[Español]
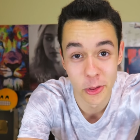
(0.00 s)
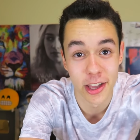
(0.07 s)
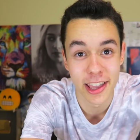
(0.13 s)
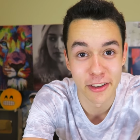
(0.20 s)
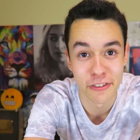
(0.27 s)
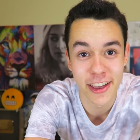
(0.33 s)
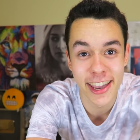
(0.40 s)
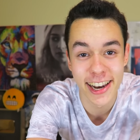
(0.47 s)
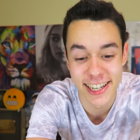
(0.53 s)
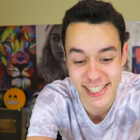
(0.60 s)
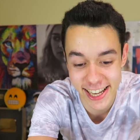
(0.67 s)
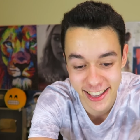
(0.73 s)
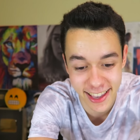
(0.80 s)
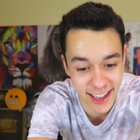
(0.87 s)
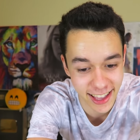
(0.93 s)
Uy, que
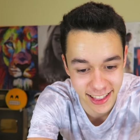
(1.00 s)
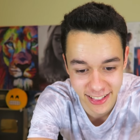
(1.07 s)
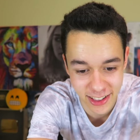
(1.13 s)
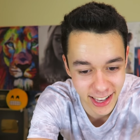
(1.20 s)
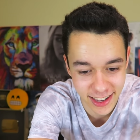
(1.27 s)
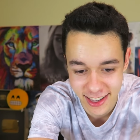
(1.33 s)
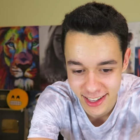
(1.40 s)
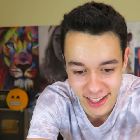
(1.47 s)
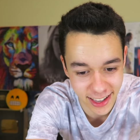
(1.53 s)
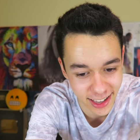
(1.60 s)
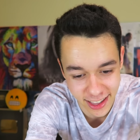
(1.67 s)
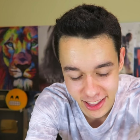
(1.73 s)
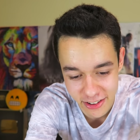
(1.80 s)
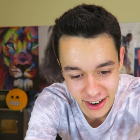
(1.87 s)
fail, sí, que,